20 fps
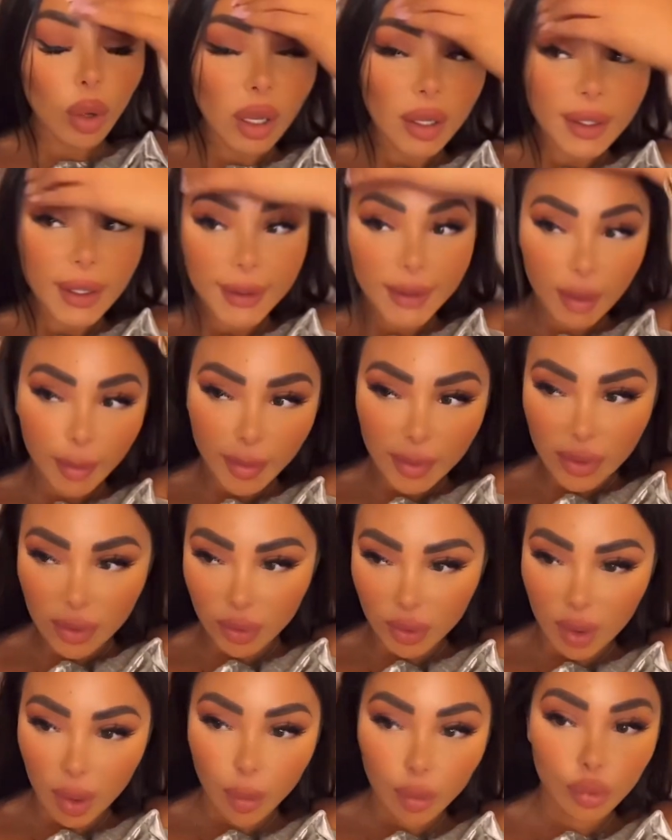rentrés dans, mes,
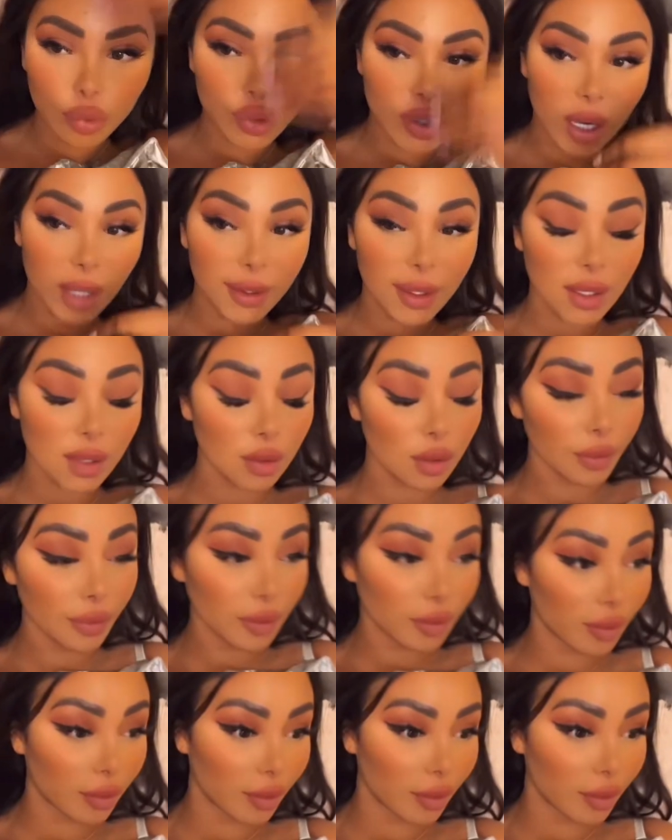dans mon jardin, sauf qu'il